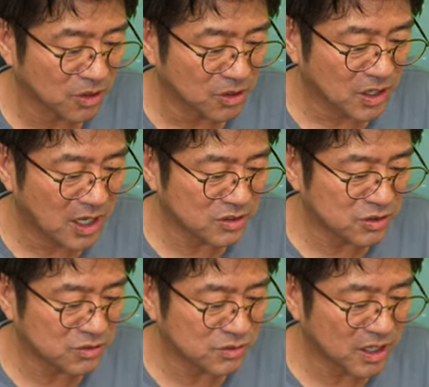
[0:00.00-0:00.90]
寒
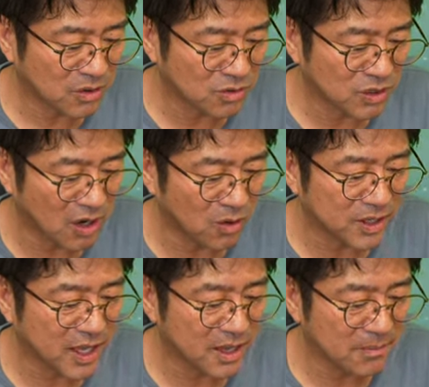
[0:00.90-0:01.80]
色系この青
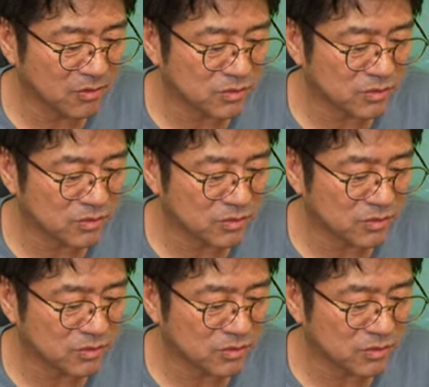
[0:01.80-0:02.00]
系もうす